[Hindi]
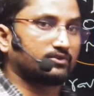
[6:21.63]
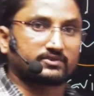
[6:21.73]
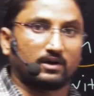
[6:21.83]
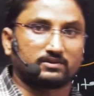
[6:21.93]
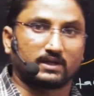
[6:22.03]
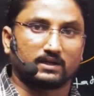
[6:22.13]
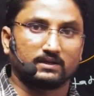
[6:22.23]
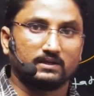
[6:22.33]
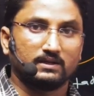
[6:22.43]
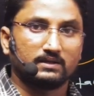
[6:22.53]
का होता है
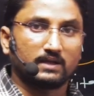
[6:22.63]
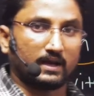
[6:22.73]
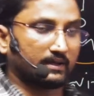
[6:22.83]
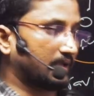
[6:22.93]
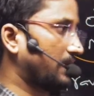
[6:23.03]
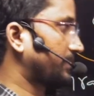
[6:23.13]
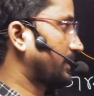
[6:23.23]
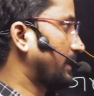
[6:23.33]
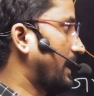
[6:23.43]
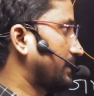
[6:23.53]
है कि नहीं यहाँ पे अगर
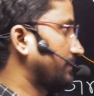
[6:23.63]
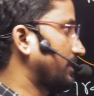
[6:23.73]
आर का वैल्यू